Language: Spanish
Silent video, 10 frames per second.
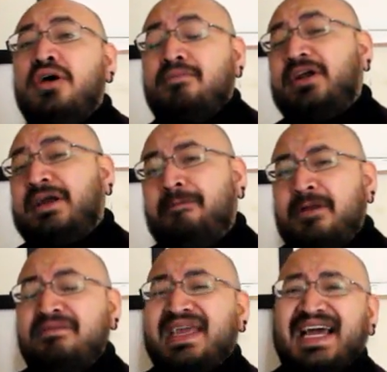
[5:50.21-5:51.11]
Por
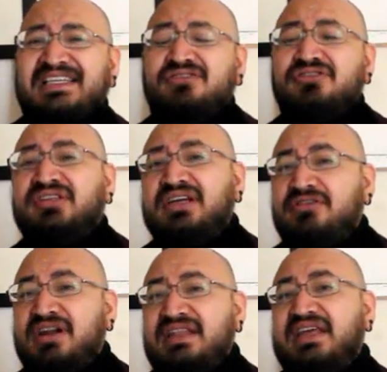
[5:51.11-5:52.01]
ejemplo, en mi caso yo
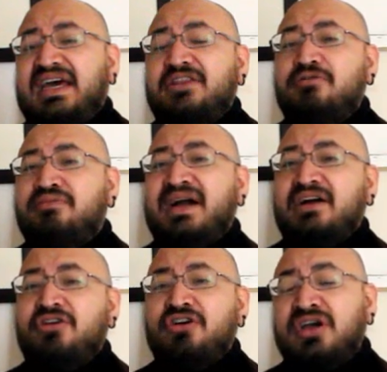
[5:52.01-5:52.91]
tengo la idea de un
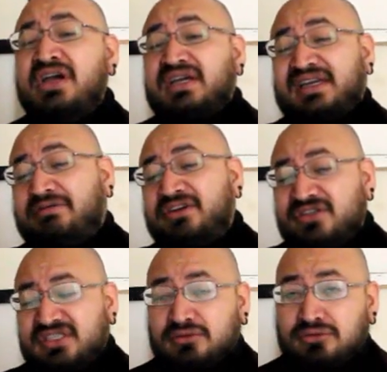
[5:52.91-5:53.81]
Van Gogh que cuando
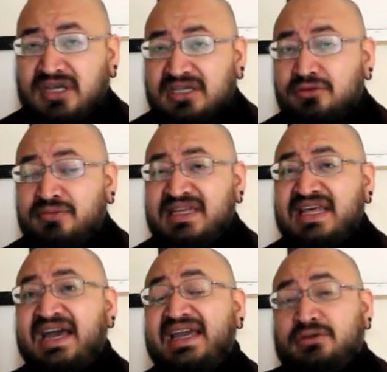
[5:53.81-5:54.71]
se estudia su
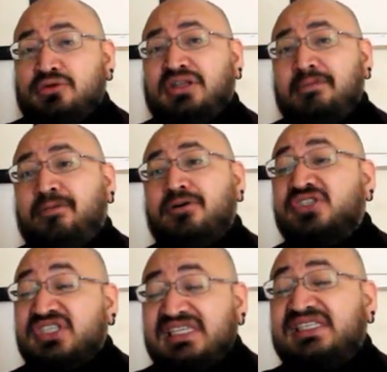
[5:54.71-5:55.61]
vida es un tipo
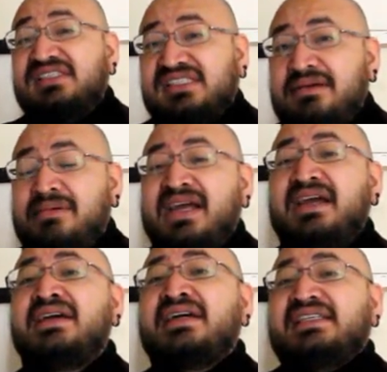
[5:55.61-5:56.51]
sí sensible,